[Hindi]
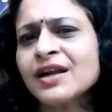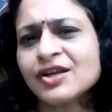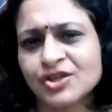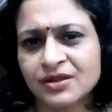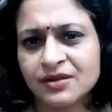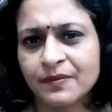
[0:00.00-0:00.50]
हर
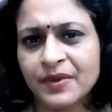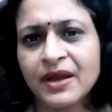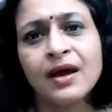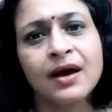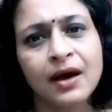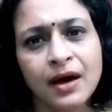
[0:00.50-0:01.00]
नक्षत्र
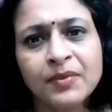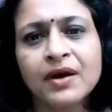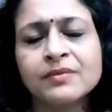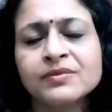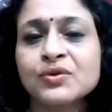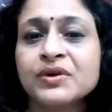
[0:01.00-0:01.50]
में
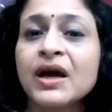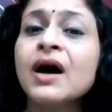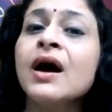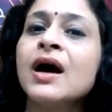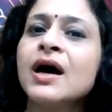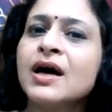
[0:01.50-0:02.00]
हम
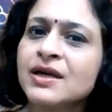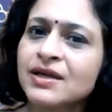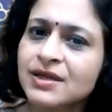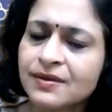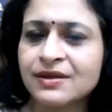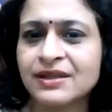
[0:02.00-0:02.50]
कमजोरियां
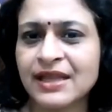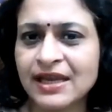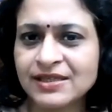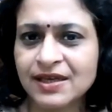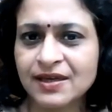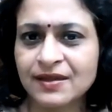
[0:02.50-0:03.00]

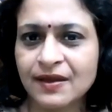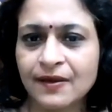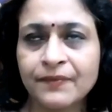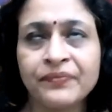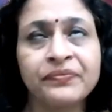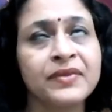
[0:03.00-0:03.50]
देख सकते
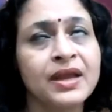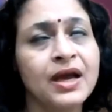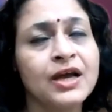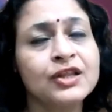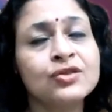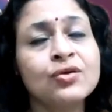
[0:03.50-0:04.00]
हैं
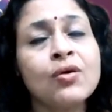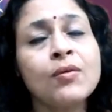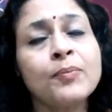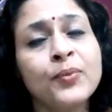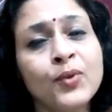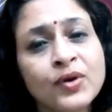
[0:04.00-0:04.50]
तो
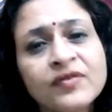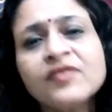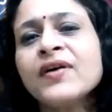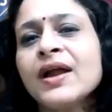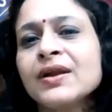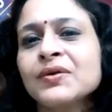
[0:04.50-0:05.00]

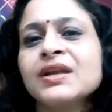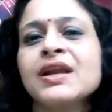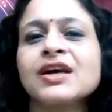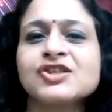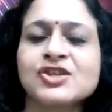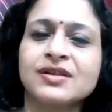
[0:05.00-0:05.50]
पूर्व
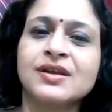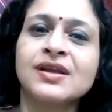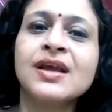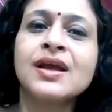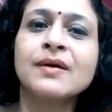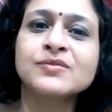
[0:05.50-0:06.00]
फाल्गुनी
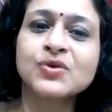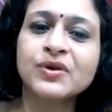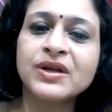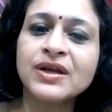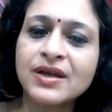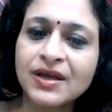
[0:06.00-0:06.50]
नक्षत्र की
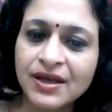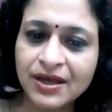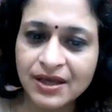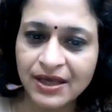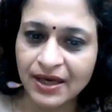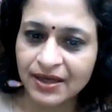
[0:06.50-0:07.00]
कमजोरी
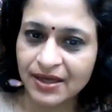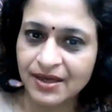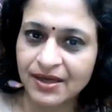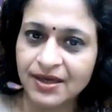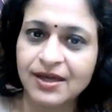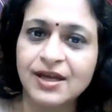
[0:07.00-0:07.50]
क्या
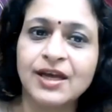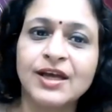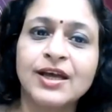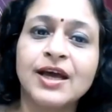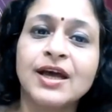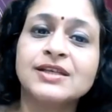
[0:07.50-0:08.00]
क्या है
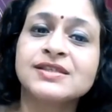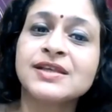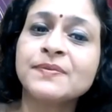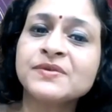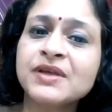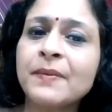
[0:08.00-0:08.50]

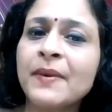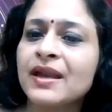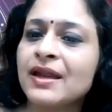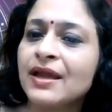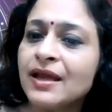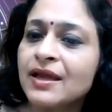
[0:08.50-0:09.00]
सबसे
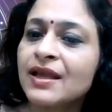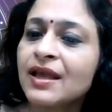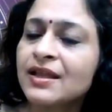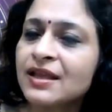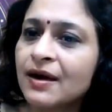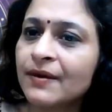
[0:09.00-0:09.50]
पहले
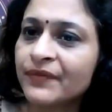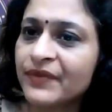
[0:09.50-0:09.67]
यदि